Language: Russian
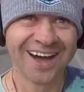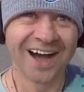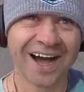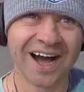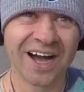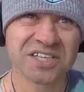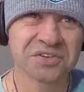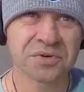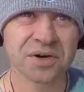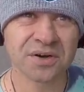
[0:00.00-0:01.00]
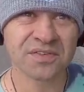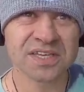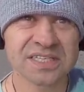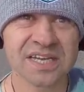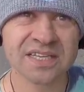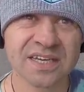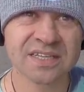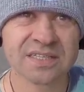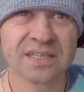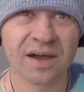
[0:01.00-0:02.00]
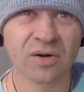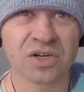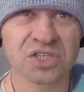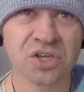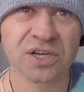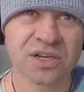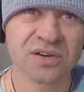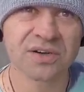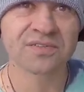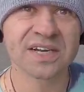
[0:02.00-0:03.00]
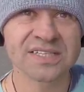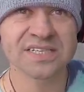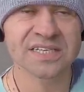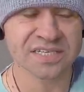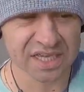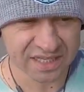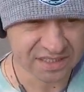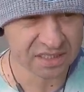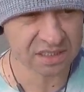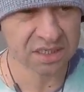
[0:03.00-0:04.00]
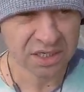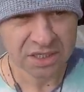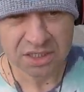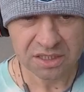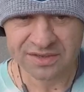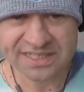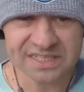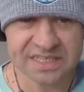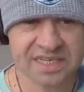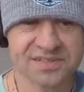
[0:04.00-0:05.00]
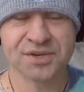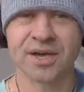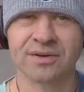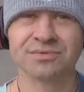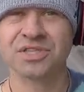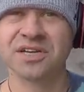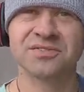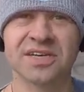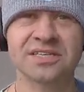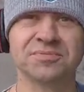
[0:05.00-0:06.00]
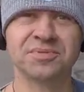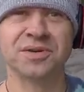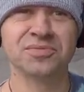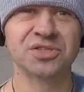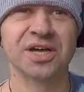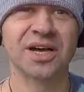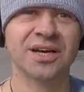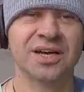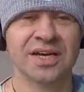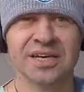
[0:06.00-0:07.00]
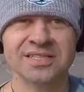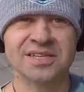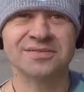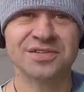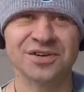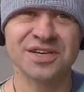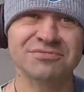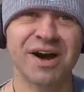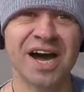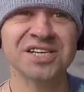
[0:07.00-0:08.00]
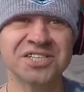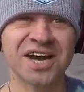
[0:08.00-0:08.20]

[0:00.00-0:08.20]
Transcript: А чего в еде нет того, что э, в России нет? В России есть все, я вам уже ответил, потому что здесь все есть. Маша!